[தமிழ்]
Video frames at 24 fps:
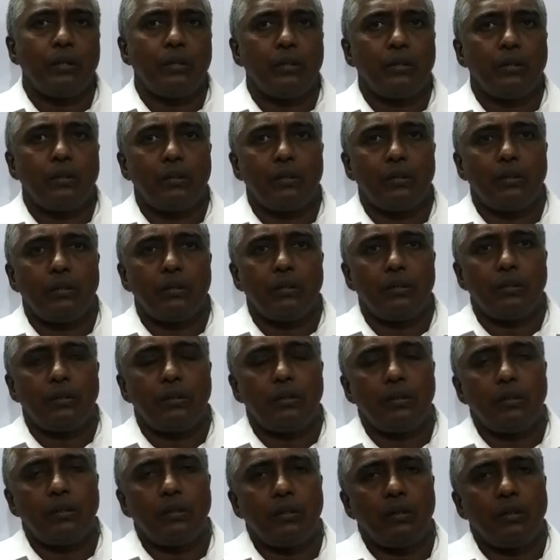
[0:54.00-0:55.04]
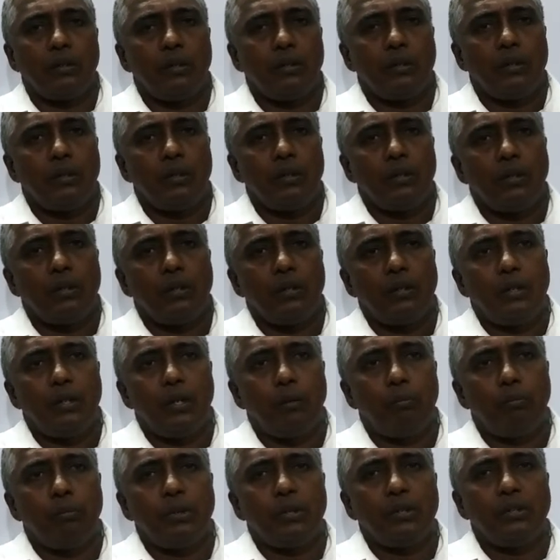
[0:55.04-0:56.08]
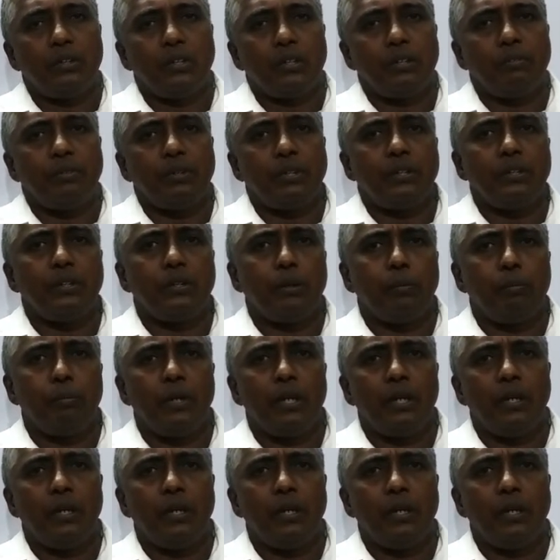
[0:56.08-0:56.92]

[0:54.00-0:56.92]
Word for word: சுமார் எண்பது சதவீதத்திற்கு மேல்